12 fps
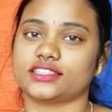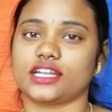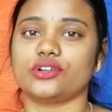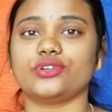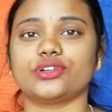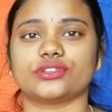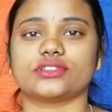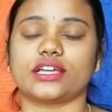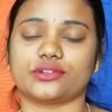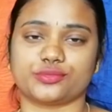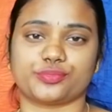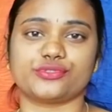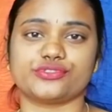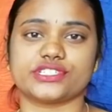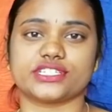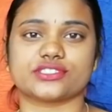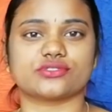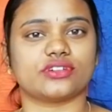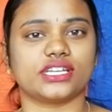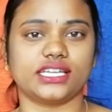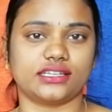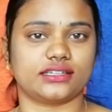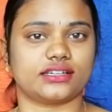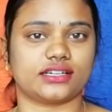తనను తను ప్రూవ్ చేసుకొని
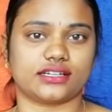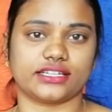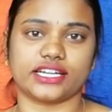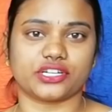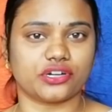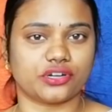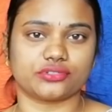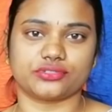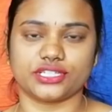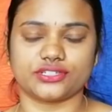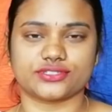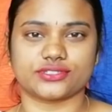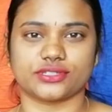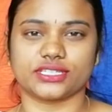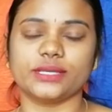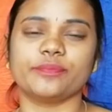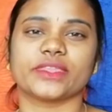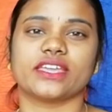గెట్ ఆన్ అవుతూనే వస్తుంది